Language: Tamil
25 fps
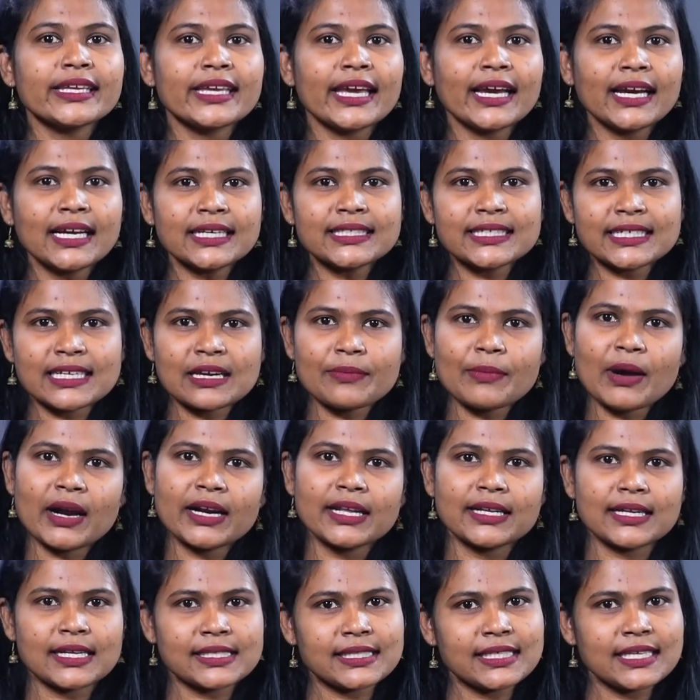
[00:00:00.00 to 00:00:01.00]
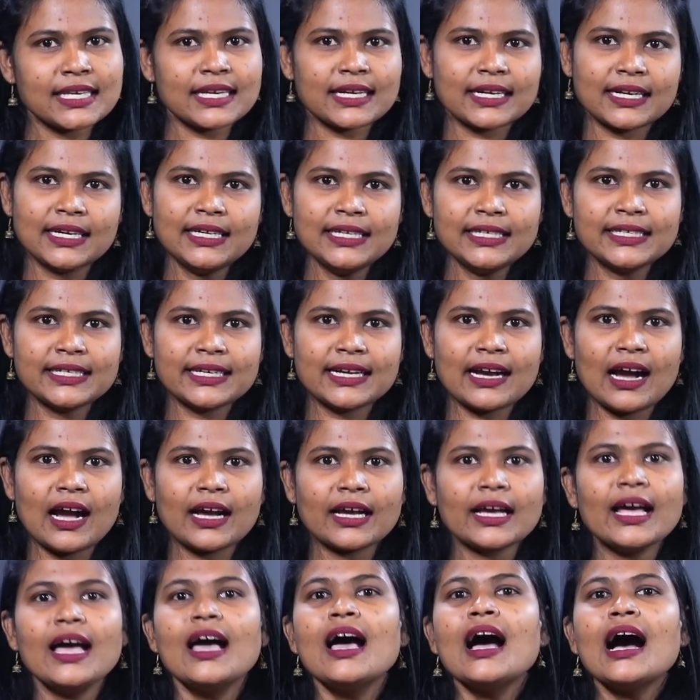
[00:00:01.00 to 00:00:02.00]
எக்கச்சக்கமான ரசிகர்கள் இருக்காங்க